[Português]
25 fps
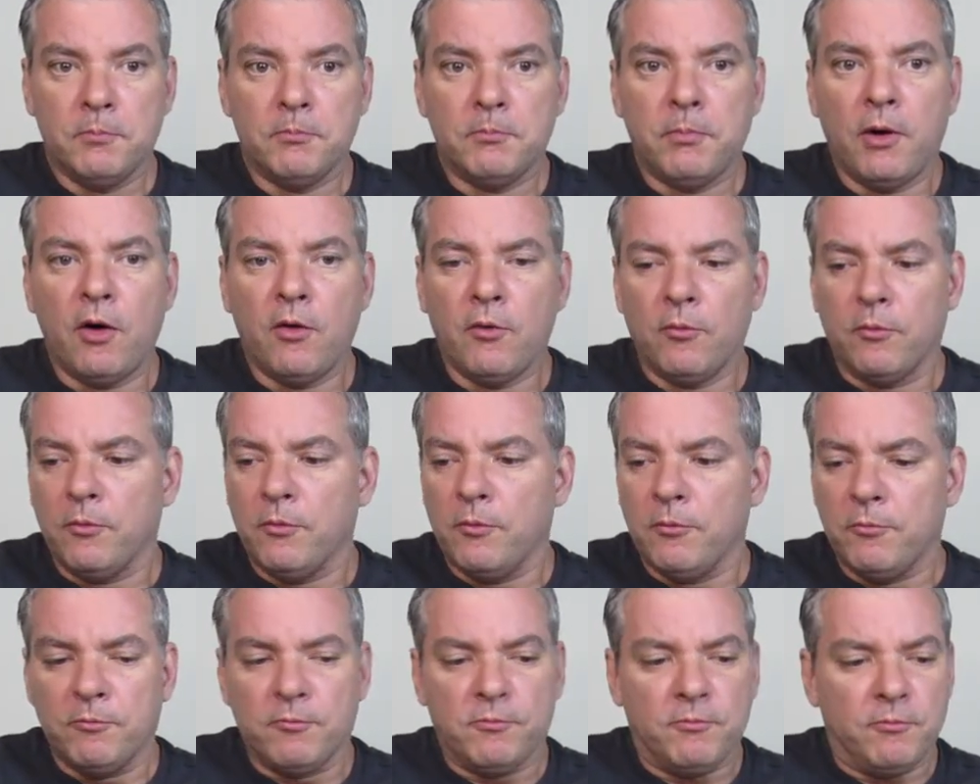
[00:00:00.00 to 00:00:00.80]

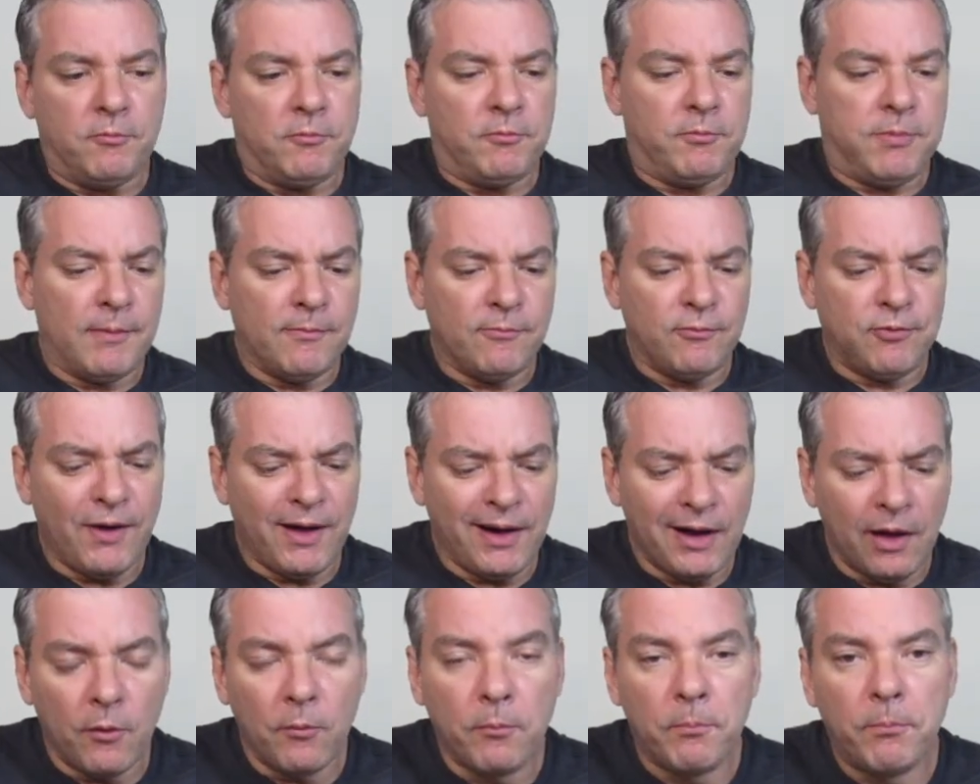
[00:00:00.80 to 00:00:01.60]
Bom, vamos
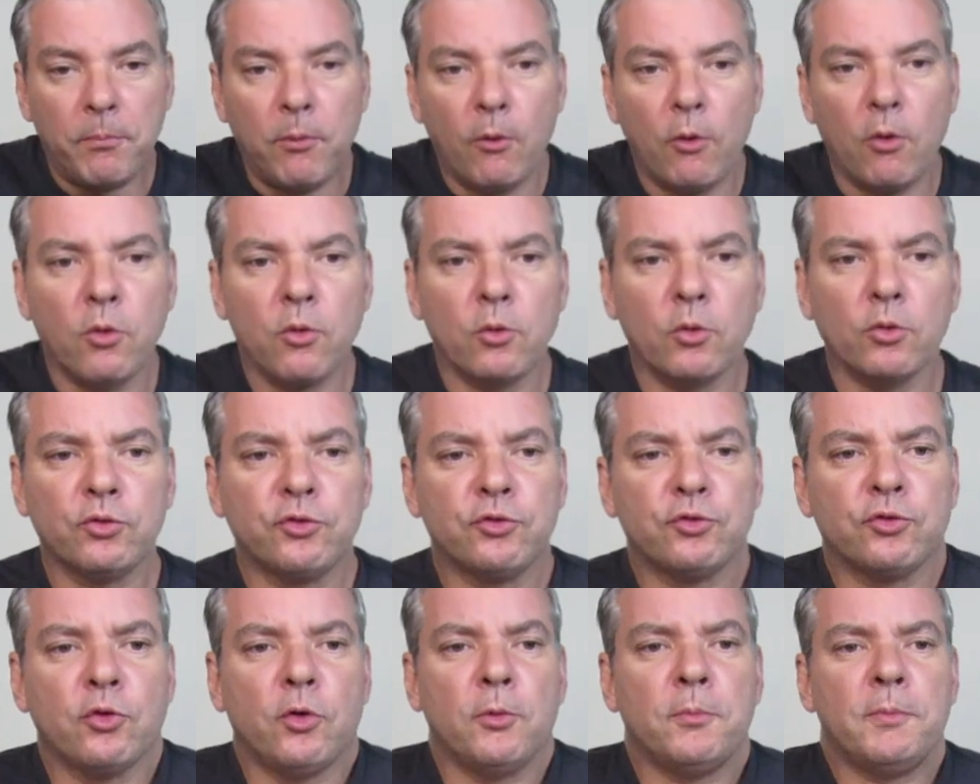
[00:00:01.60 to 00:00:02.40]
falar um pouco
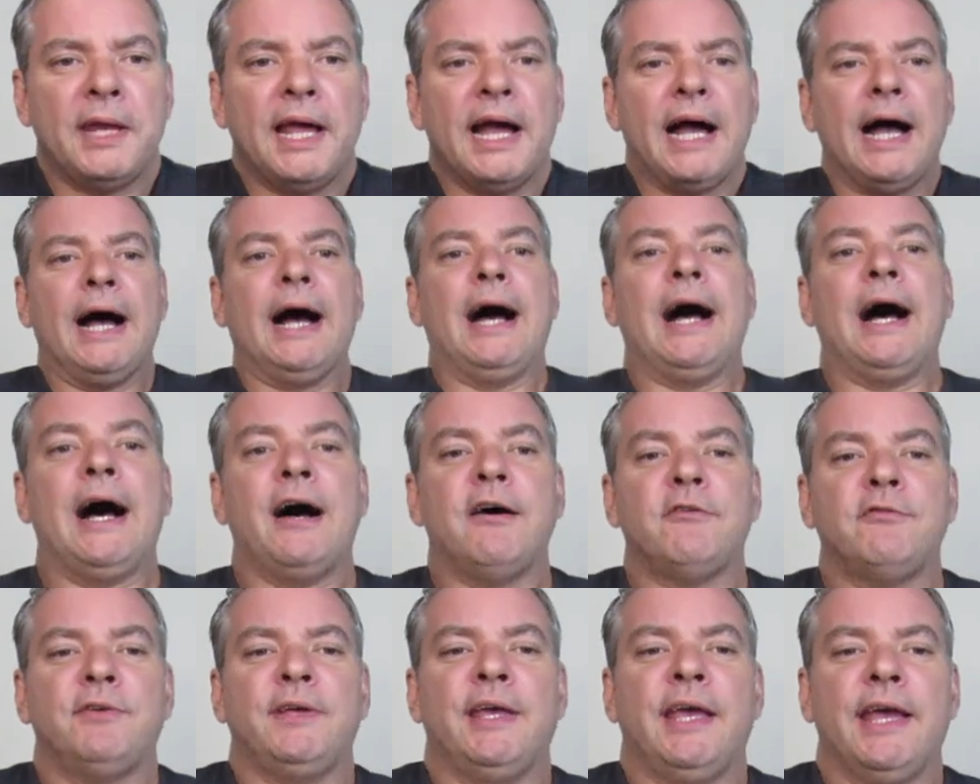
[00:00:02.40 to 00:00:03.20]
sobre a
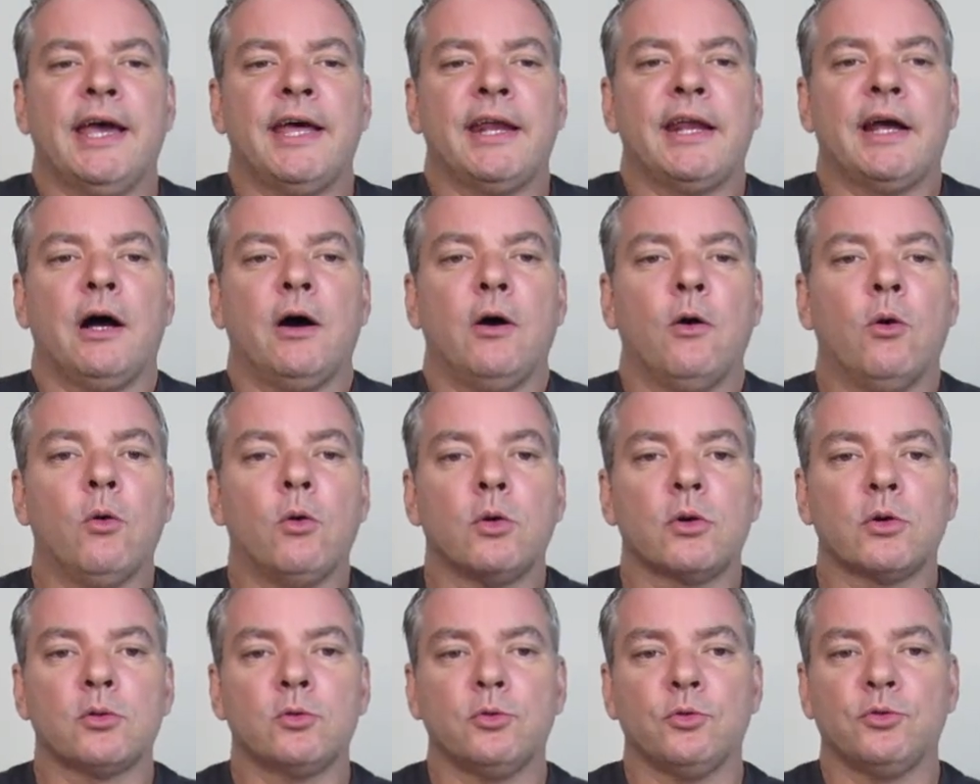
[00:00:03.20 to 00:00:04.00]
Javiera
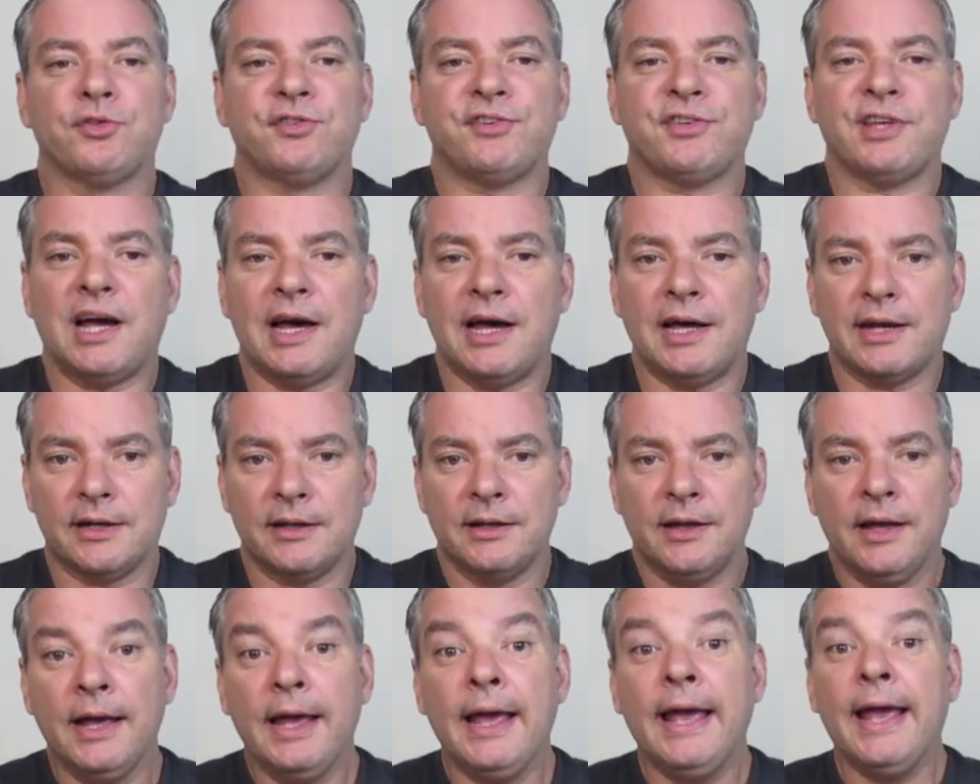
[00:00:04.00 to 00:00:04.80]

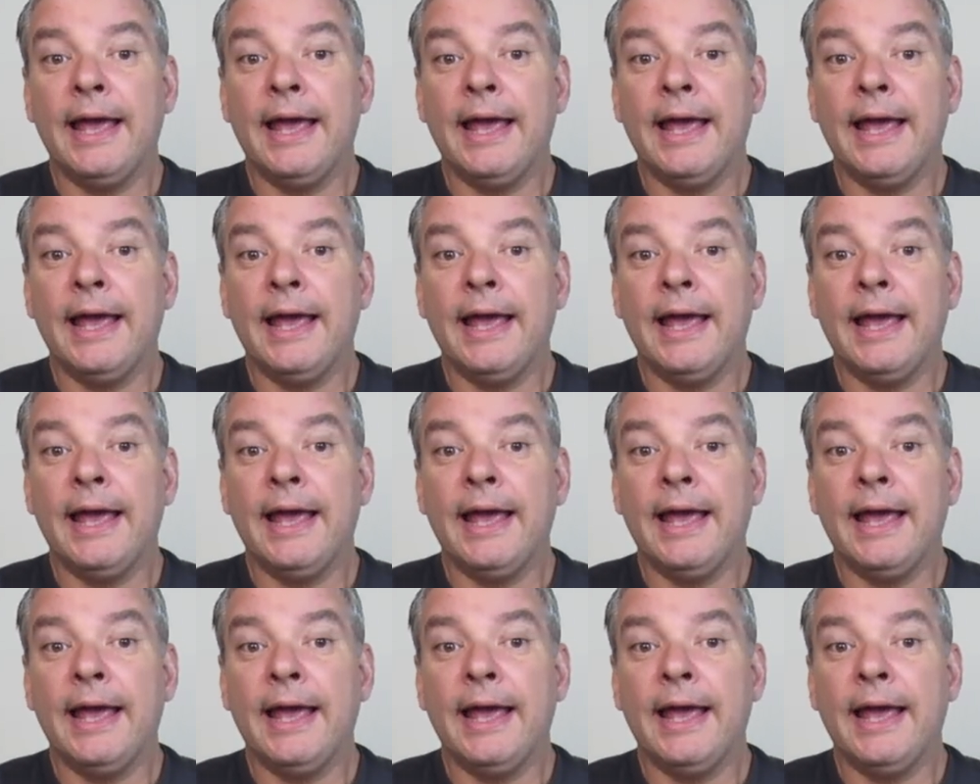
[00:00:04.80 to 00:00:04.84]
Ortussar.